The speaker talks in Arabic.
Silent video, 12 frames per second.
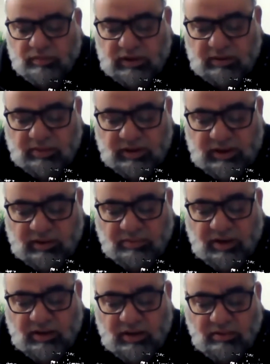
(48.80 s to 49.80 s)
ابن
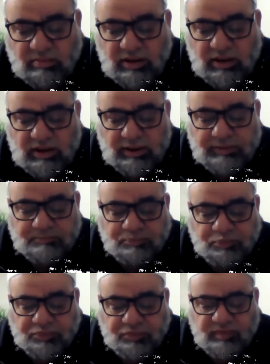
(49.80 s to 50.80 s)
تيمية
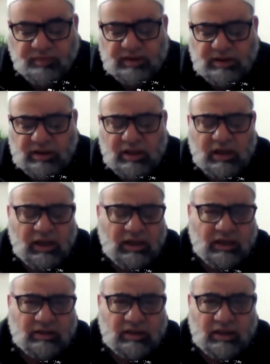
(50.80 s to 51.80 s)

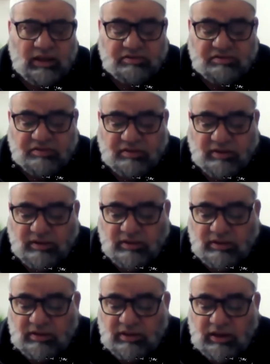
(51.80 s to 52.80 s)
الاختلاف
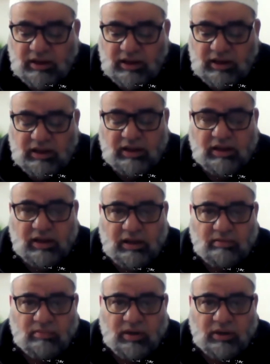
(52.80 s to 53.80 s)

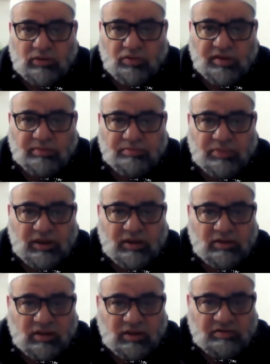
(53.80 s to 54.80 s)
إلى ما تذم
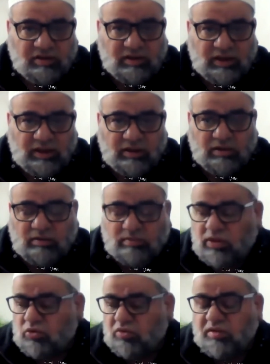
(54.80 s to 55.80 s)
به طائفتين
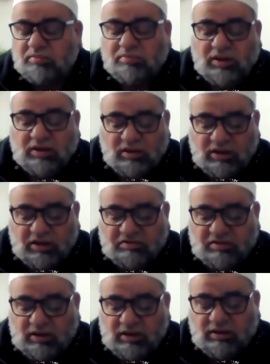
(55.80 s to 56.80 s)
ما تذم به
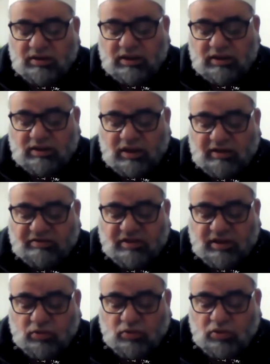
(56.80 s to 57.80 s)
طائفة اختلاف
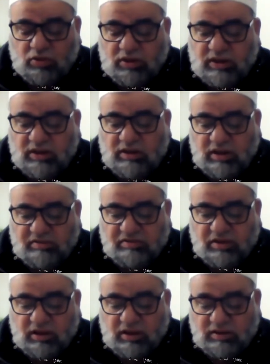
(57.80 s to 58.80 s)
تنوع اختلاف
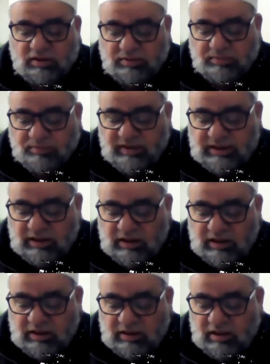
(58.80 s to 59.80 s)
تضاد
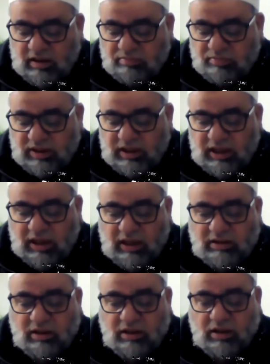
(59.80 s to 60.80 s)
طلب مني
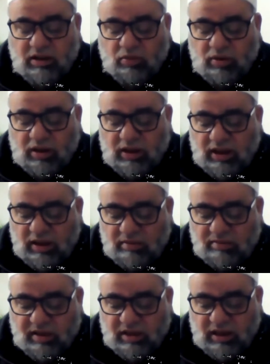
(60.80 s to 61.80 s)
أحد الإخوة
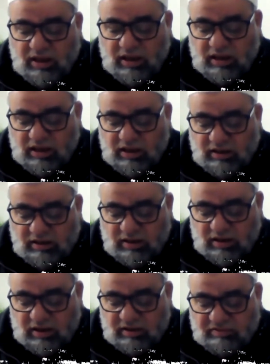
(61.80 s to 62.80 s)
أمثلة على
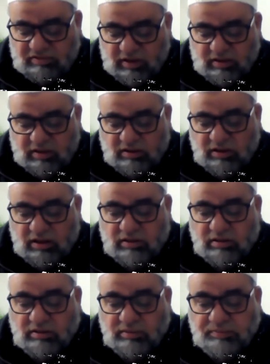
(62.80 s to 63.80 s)
اختلاف التضاد